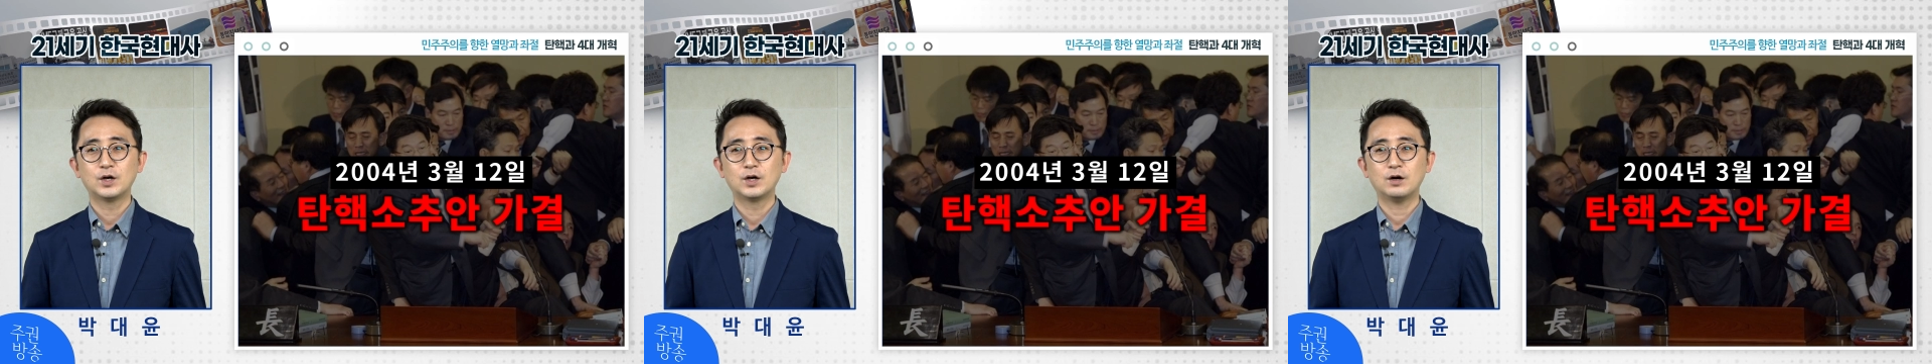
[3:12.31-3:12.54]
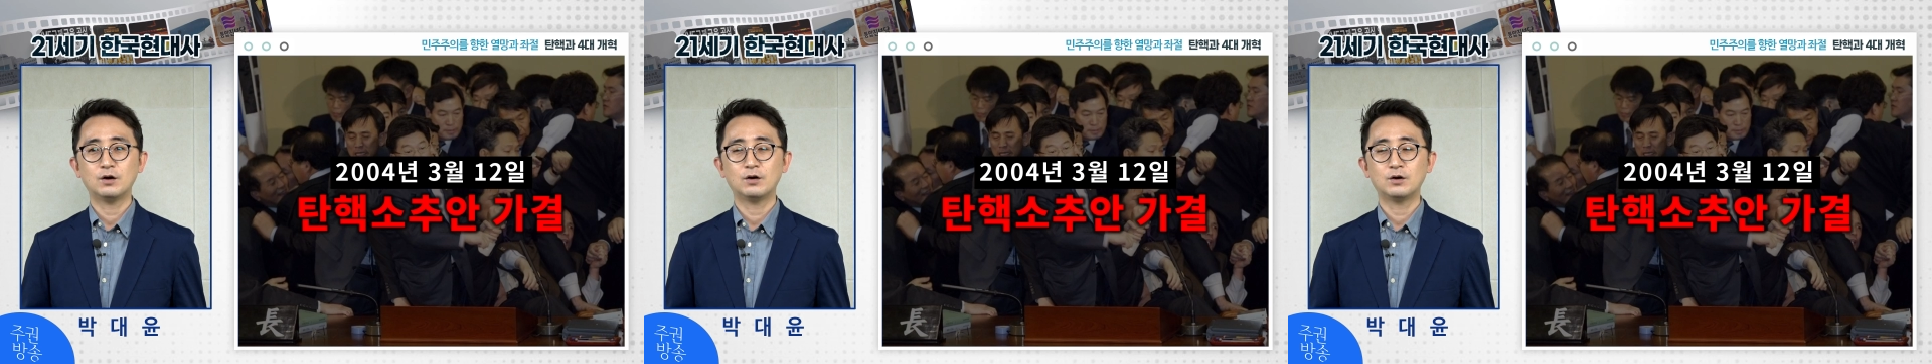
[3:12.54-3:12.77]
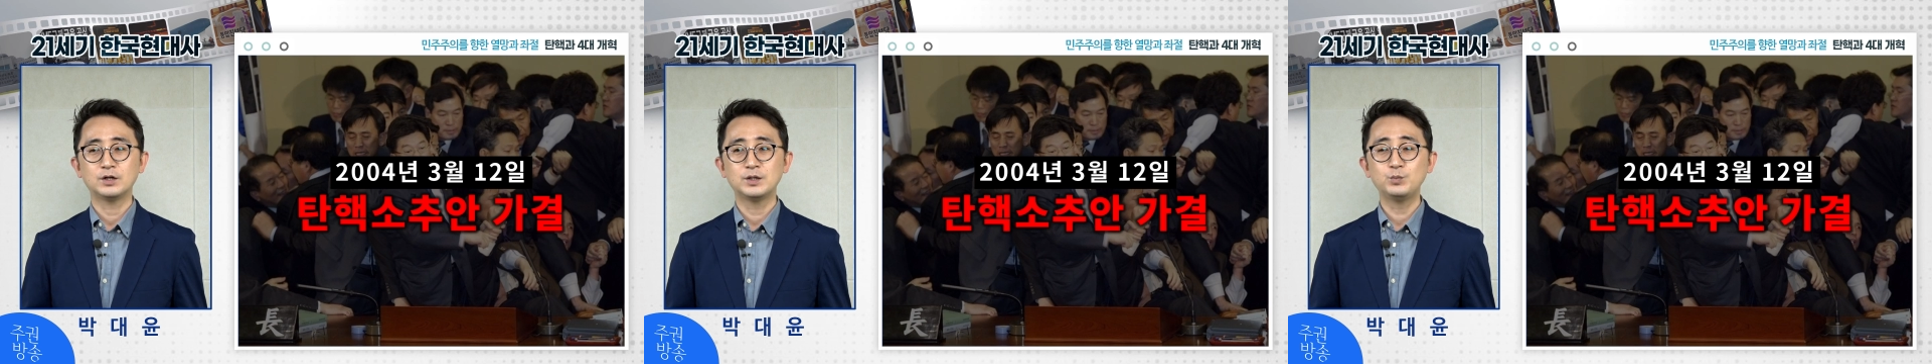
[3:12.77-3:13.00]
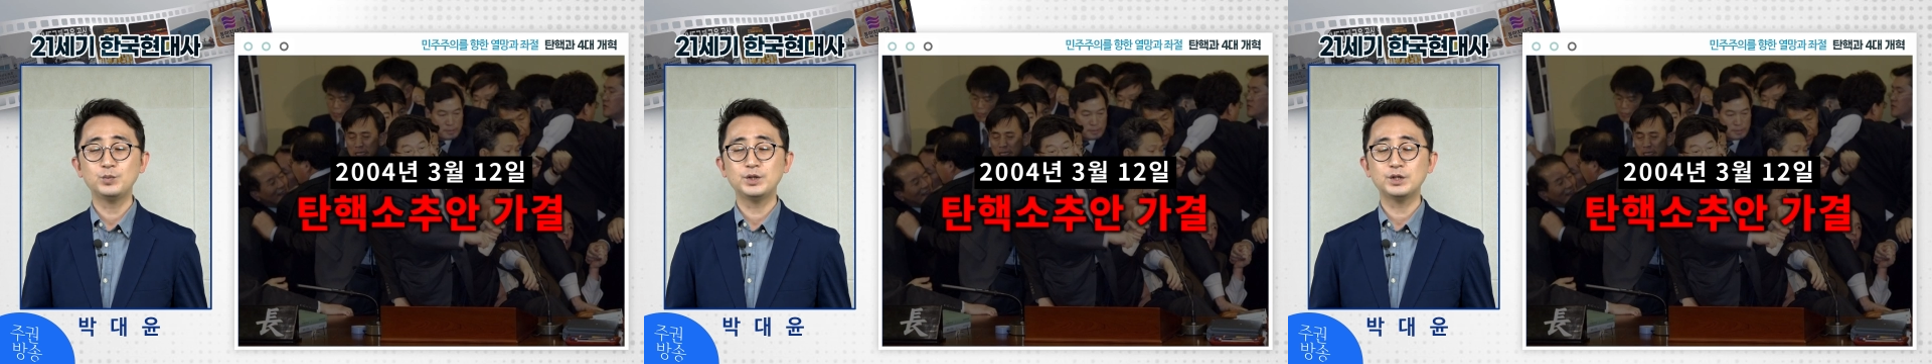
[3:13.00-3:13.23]
어,
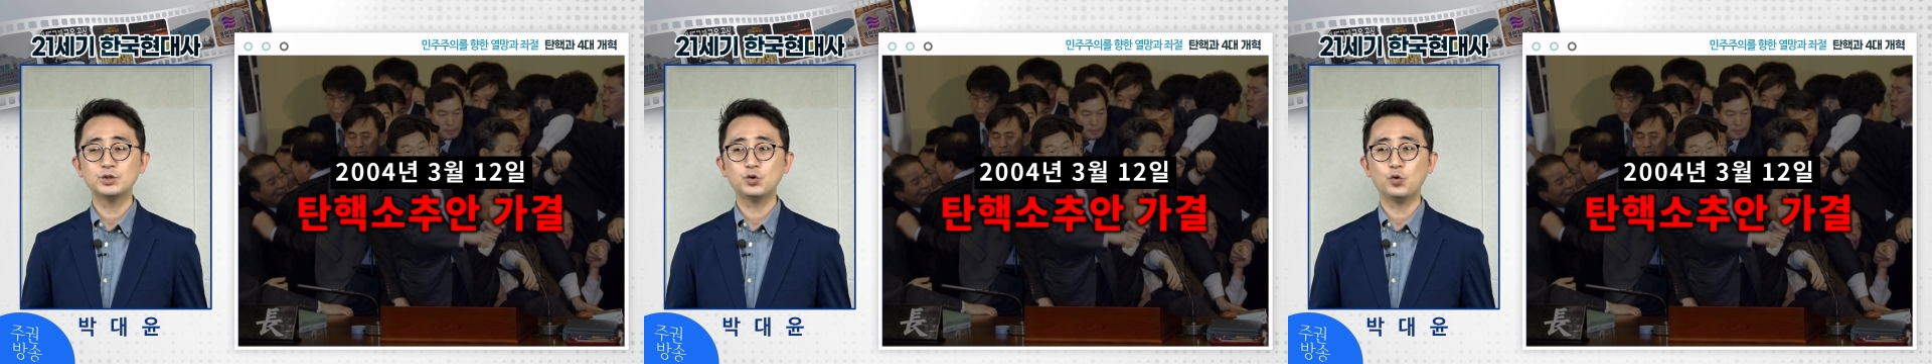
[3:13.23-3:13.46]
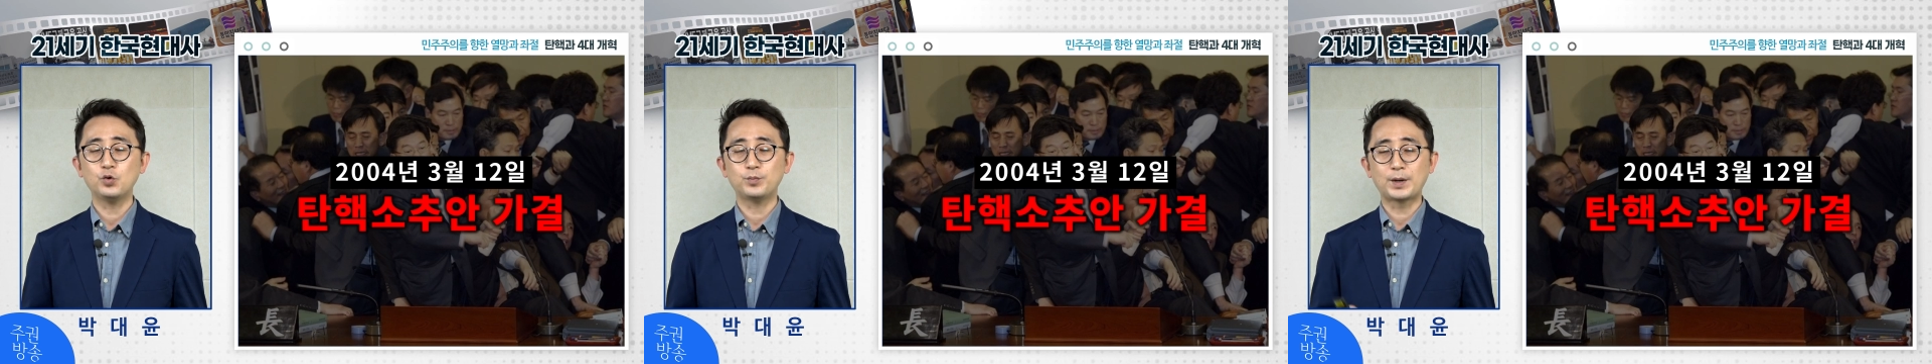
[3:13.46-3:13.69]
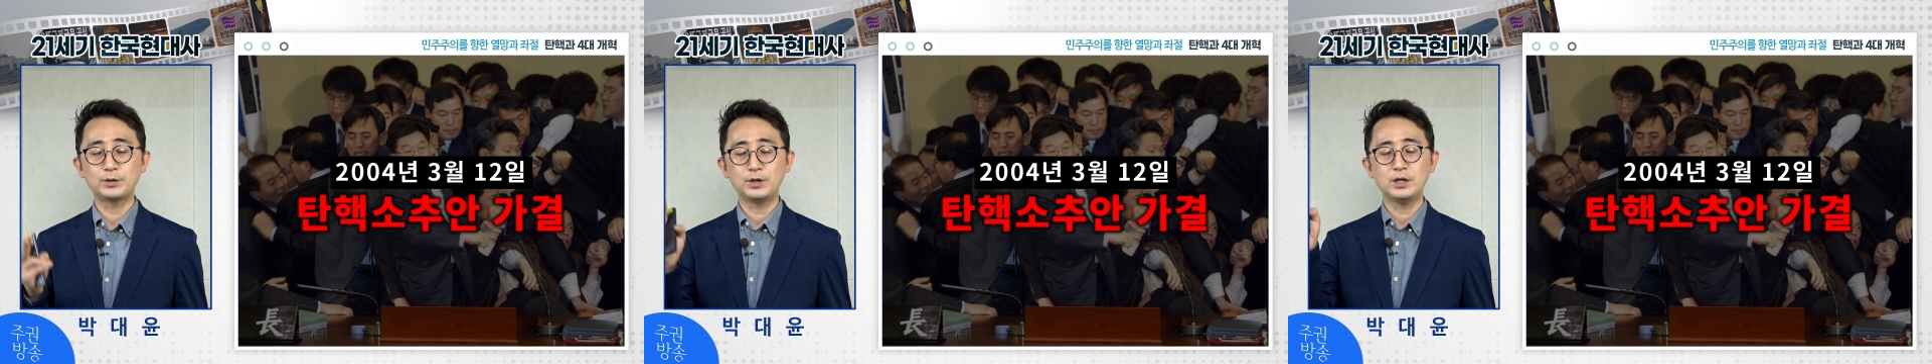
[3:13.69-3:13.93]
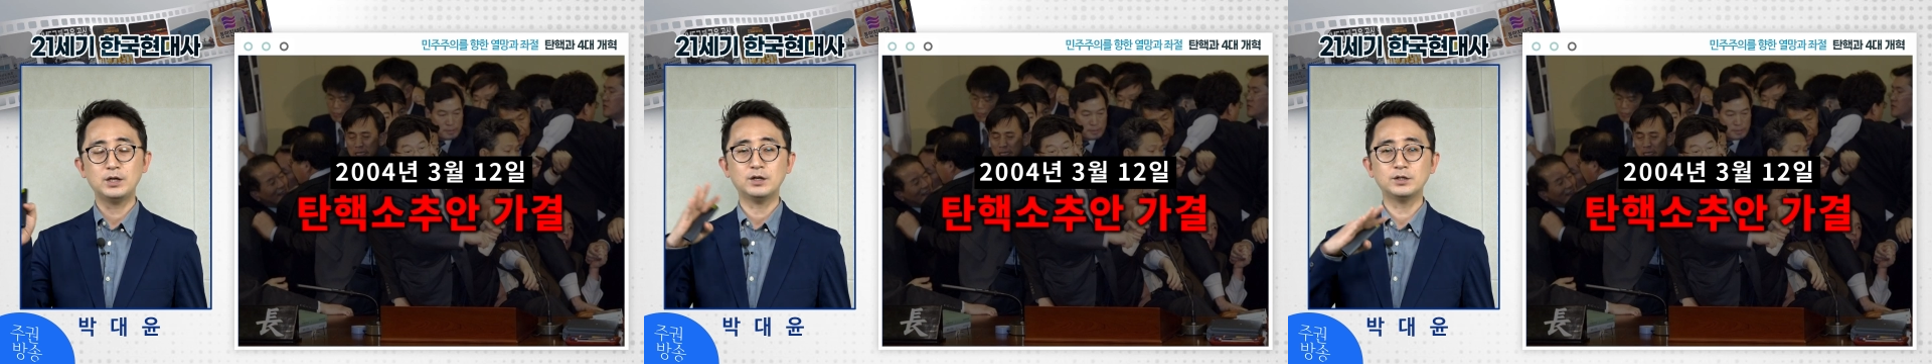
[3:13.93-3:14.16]
임기 초 바로
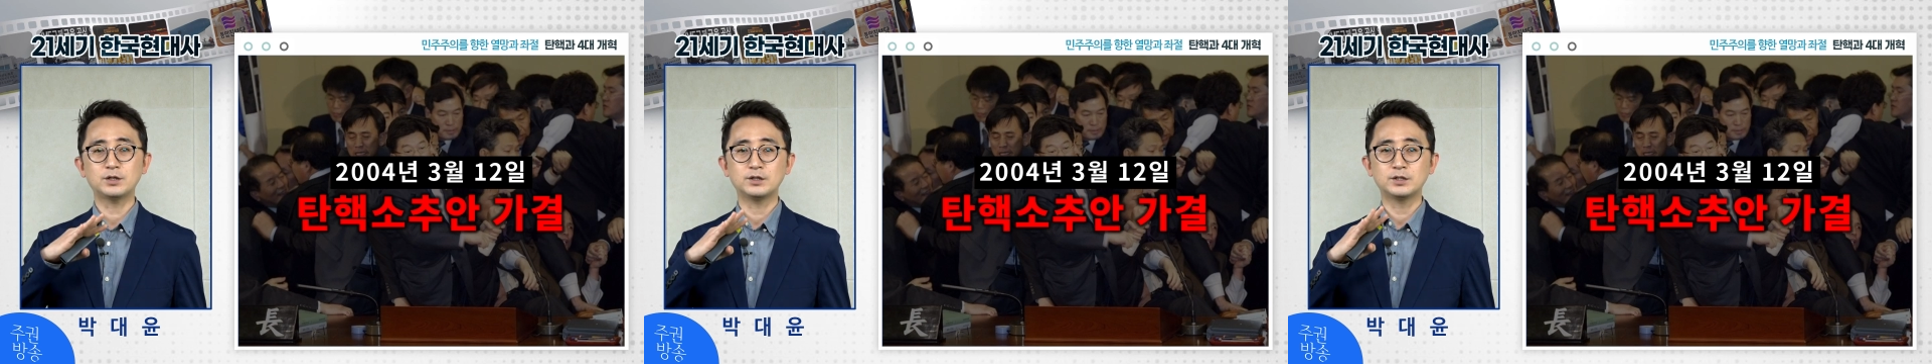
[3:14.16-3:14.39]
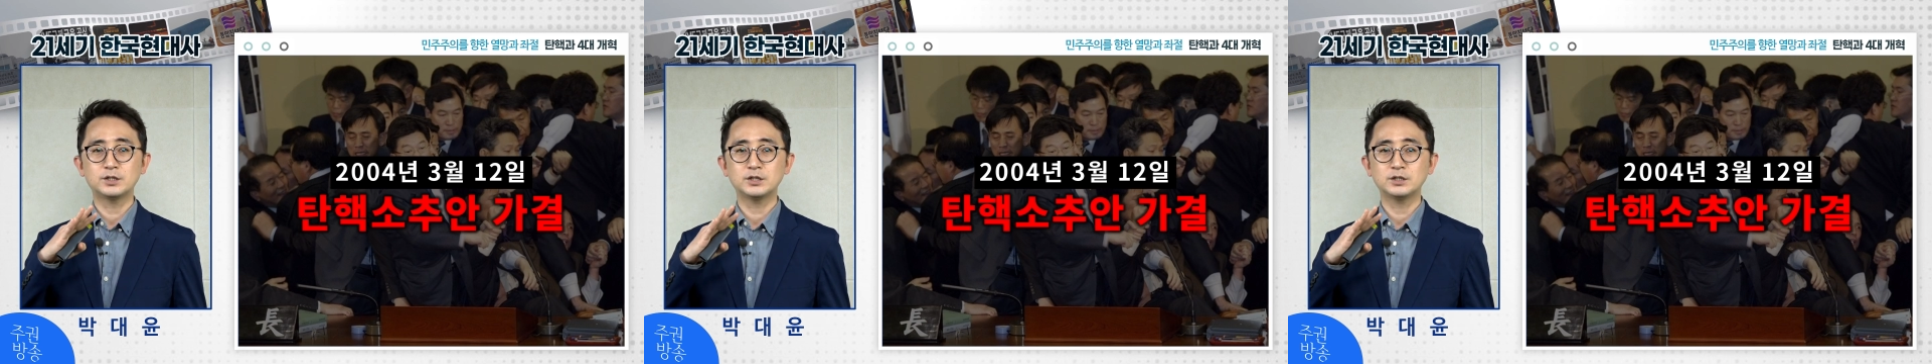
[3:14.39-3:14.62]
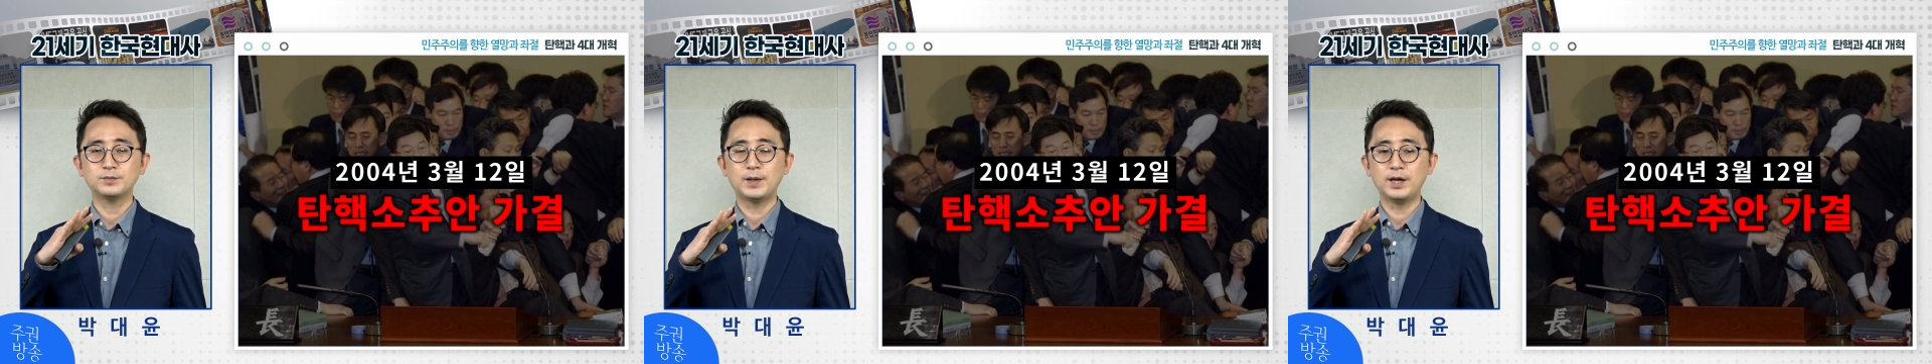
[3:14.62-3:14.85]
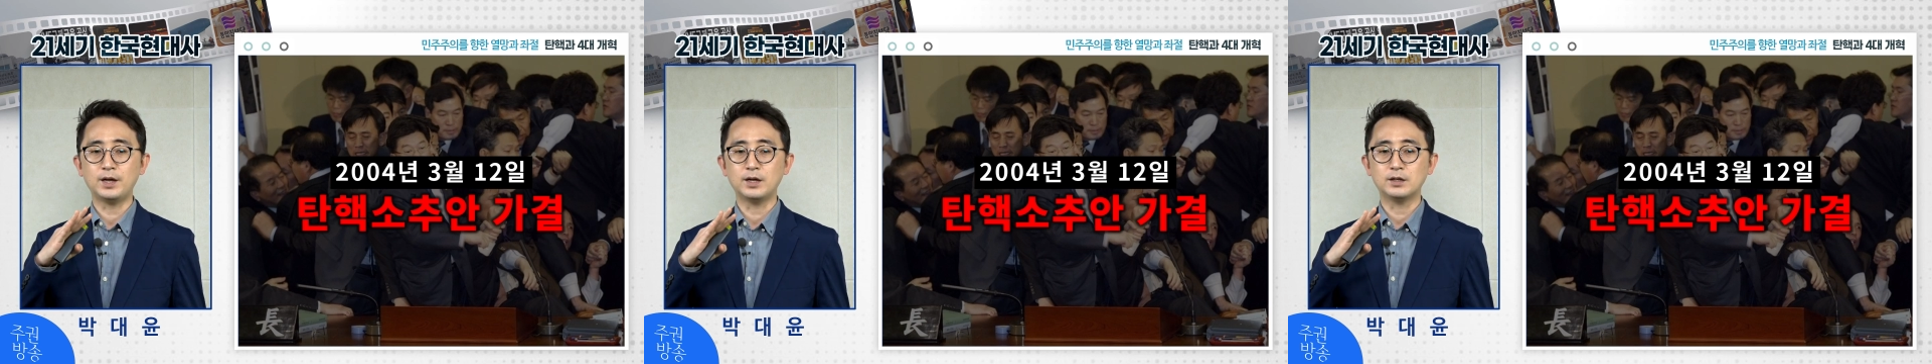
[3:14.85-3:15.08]
일 년
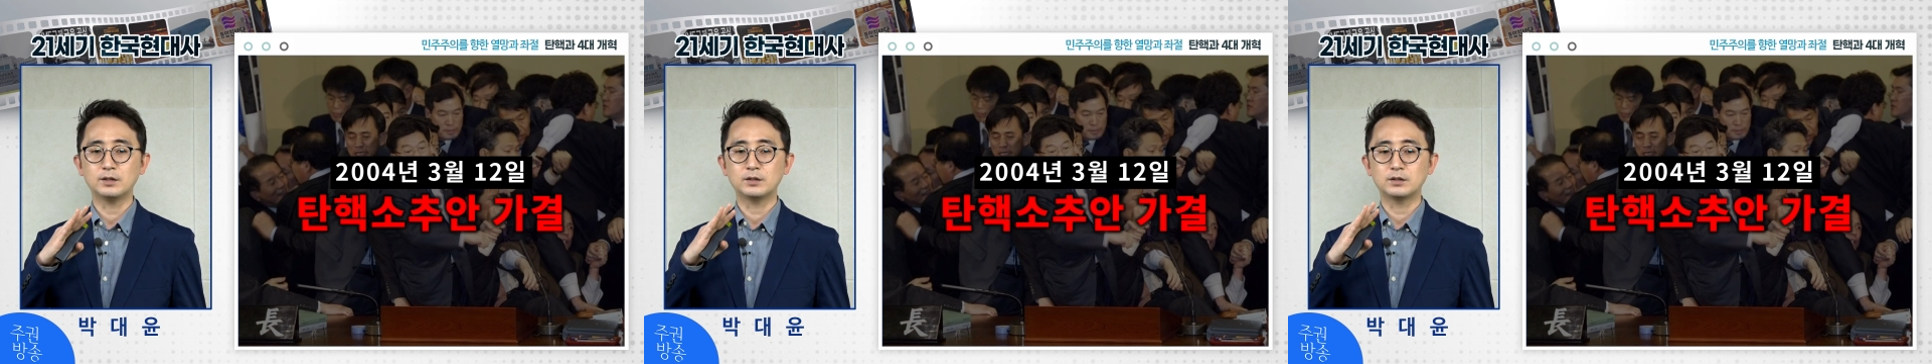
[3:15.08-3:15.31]
전쯤에